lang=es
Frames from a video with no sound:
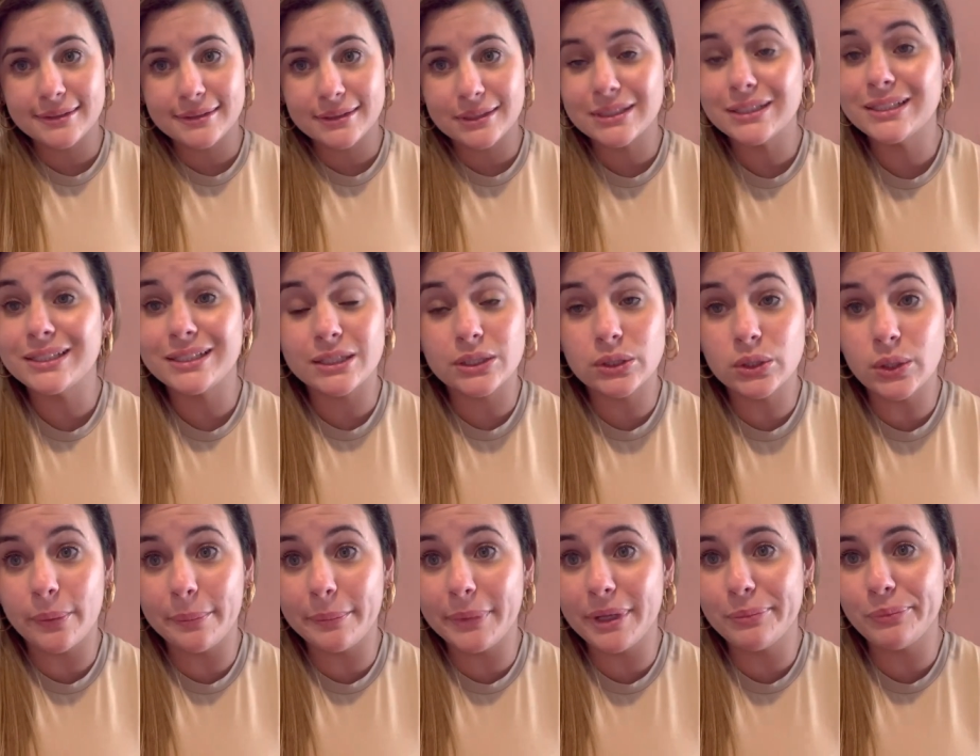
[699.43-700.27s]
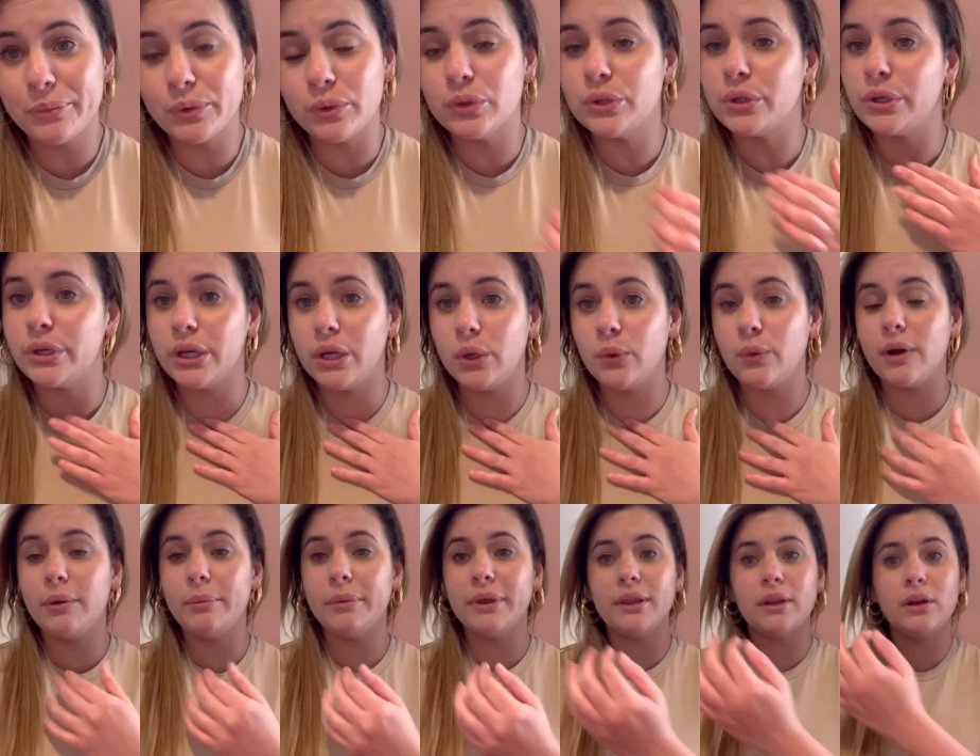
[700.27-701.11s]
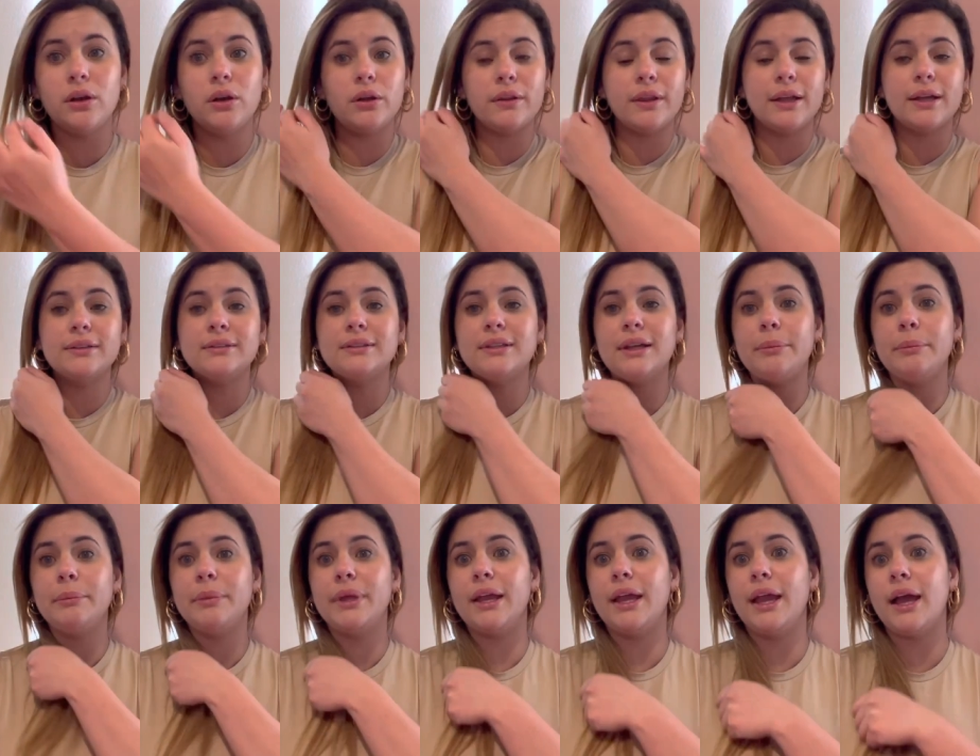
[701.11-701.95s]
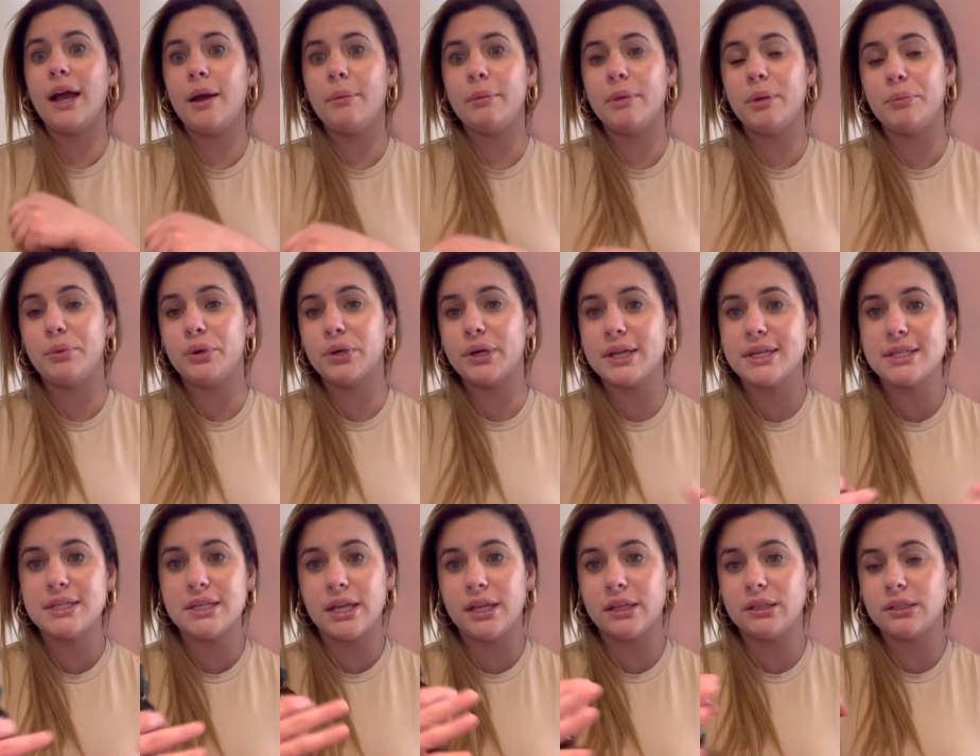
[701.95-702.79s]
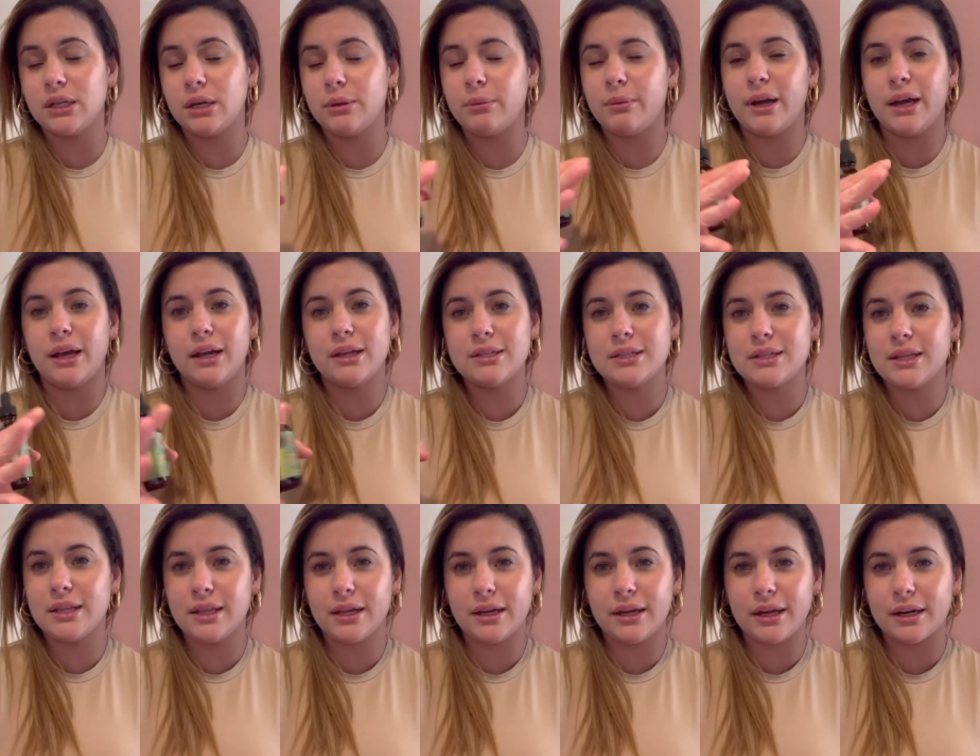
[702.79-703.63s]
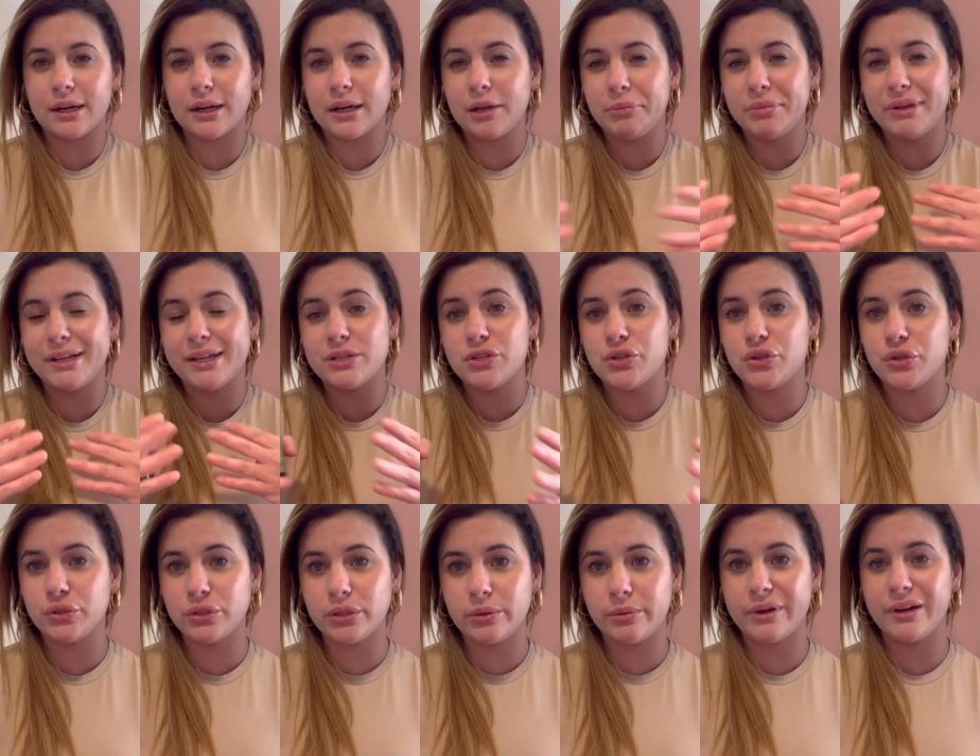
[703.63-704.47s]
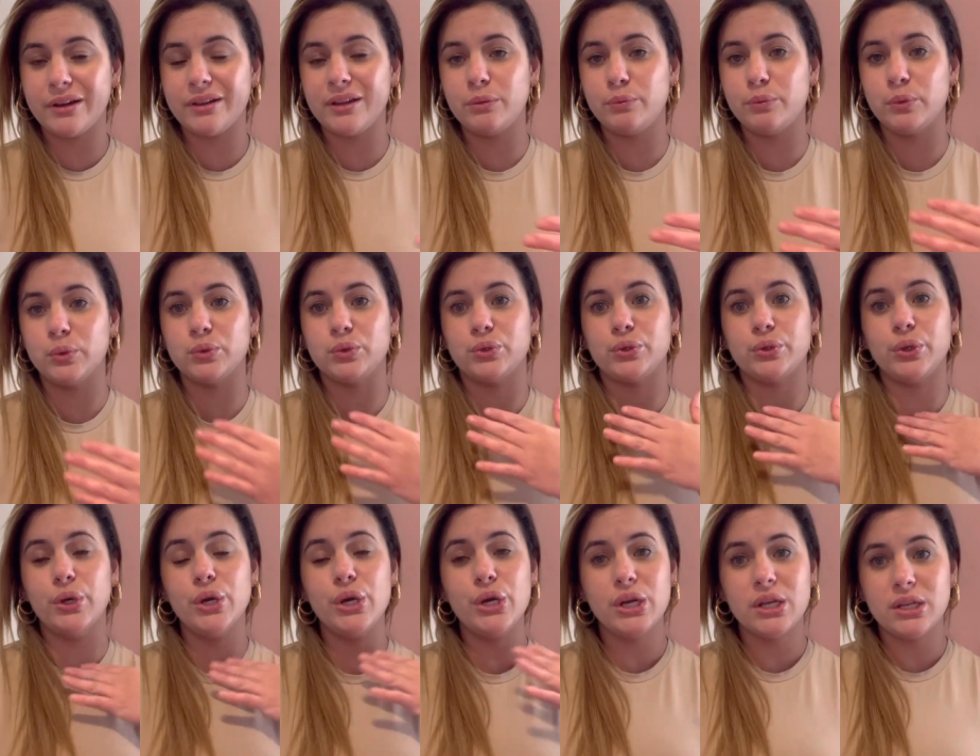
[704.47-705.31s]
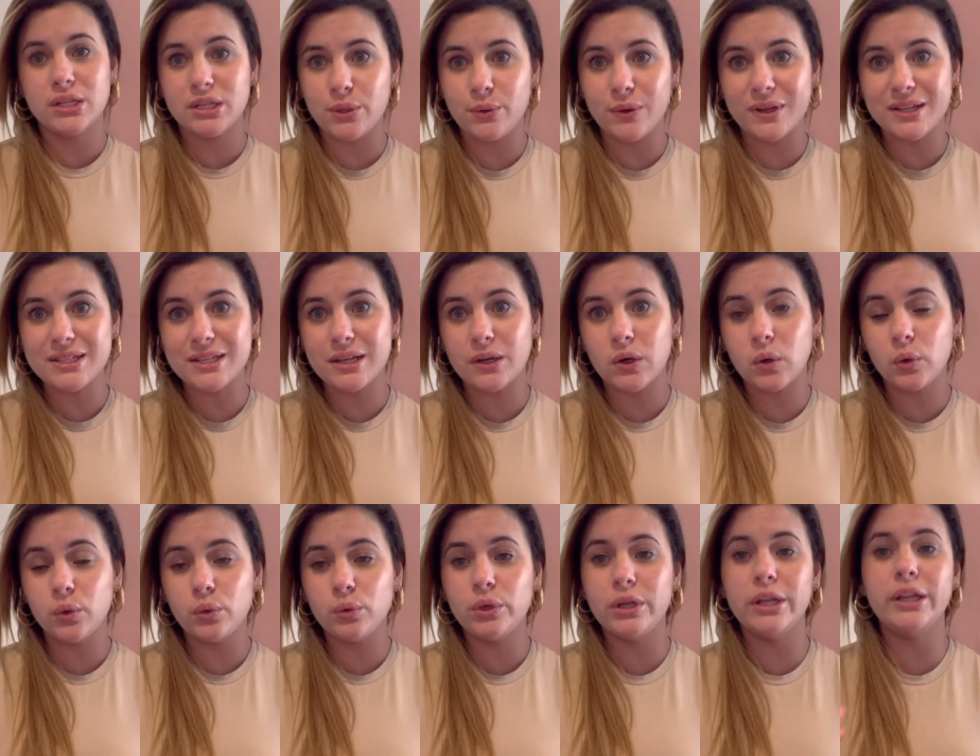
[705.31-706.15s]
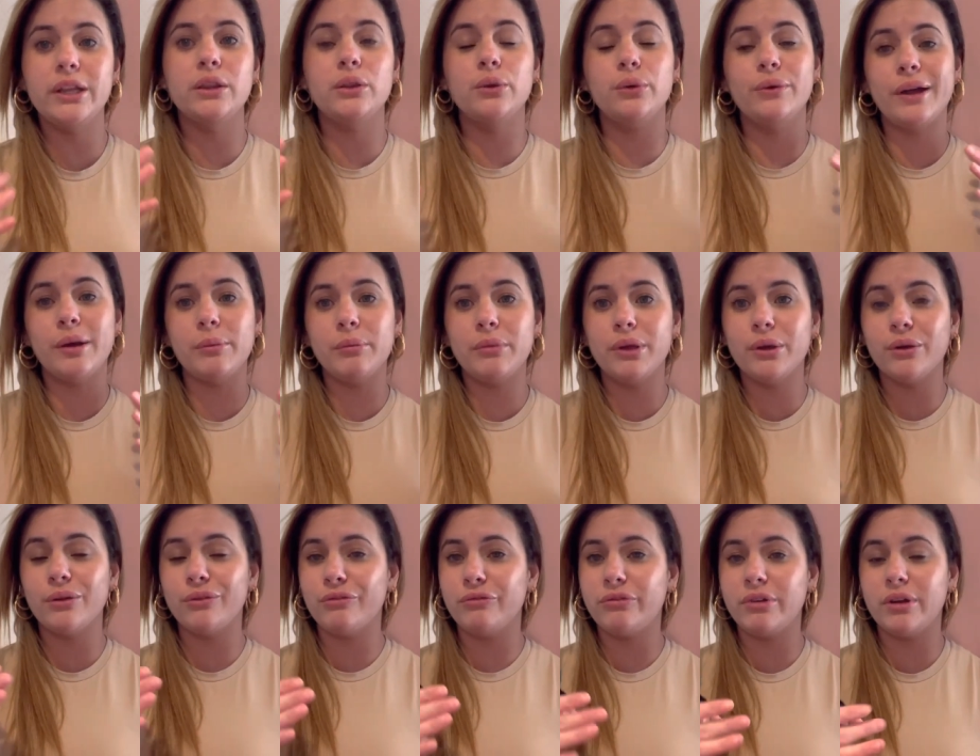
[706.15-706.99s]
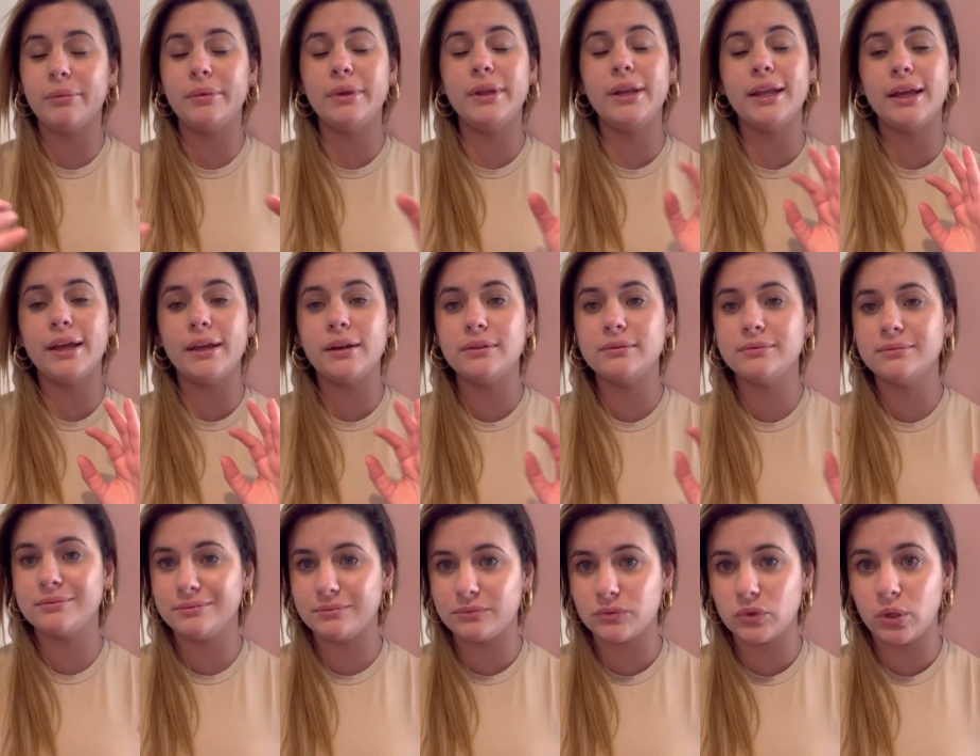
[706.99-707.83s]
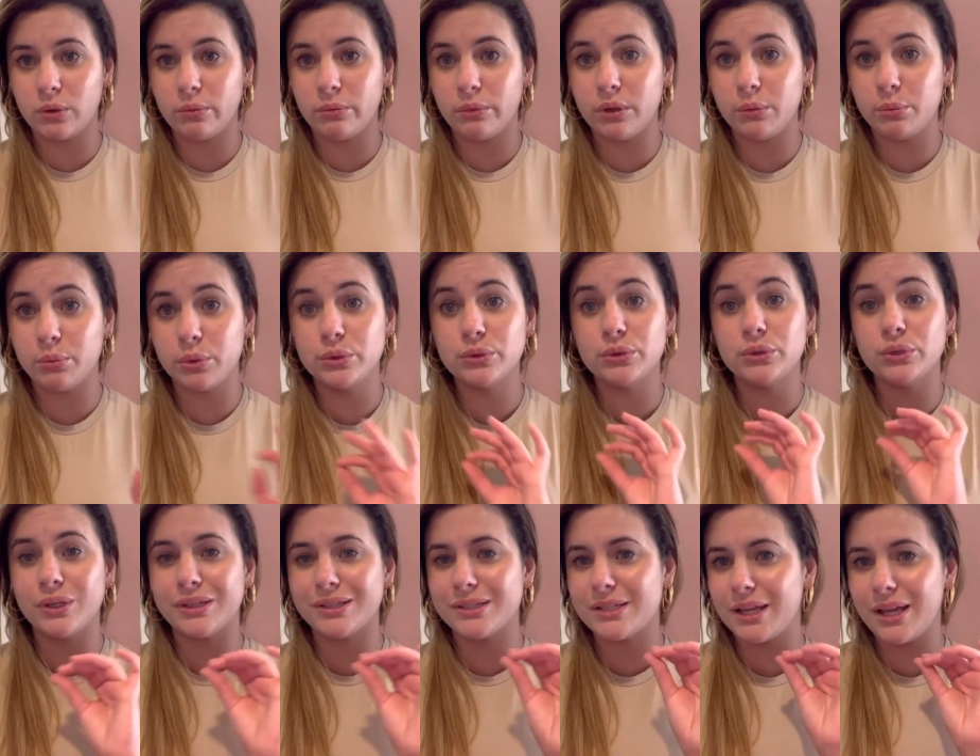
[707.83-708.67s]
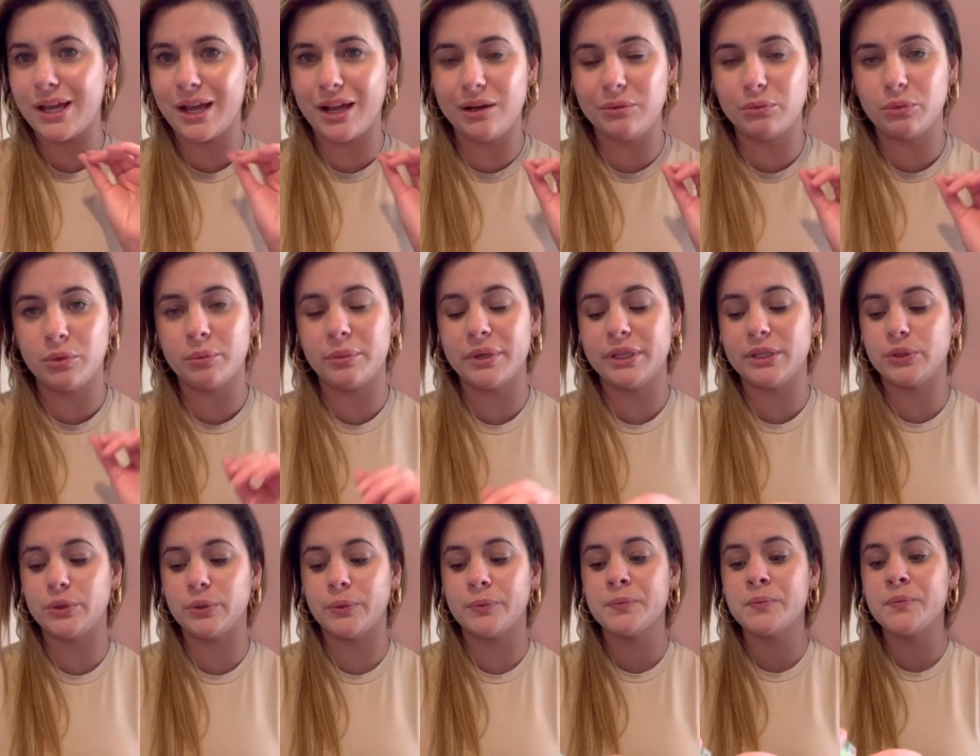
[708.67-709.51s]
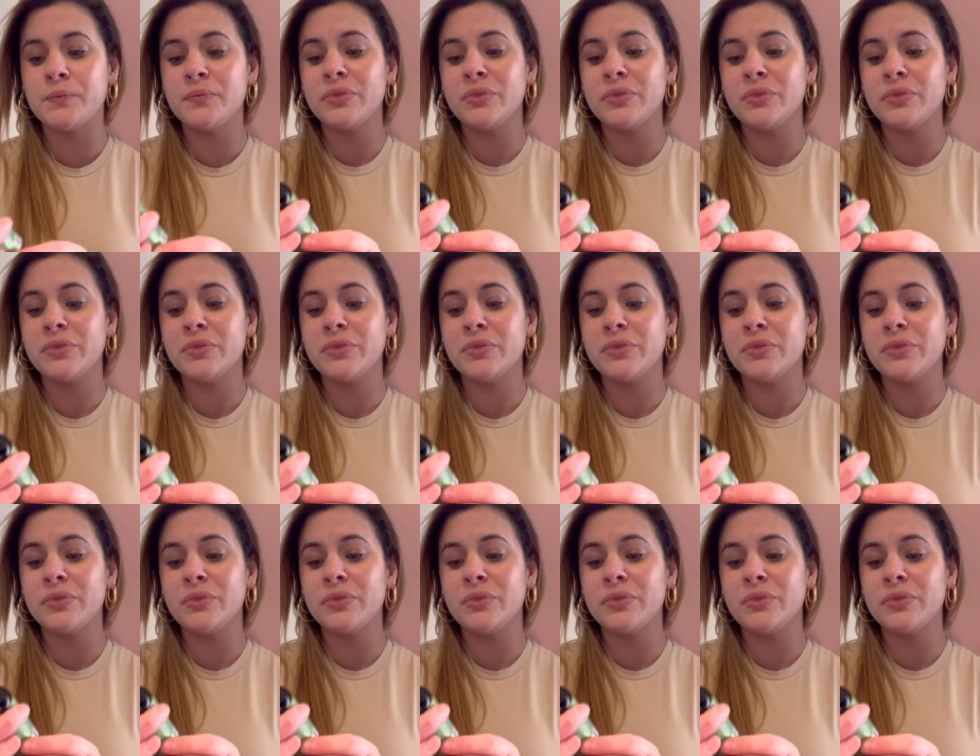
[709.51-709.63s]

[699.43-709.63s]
Sí, 2000 puntos. Igual me lo dan también a mí, porque si entras, bajas y descargas la aplicación no te van a dar puntos. Si lo haces con un lindo, un amigo, un familiar, 2000 puntos así al momento.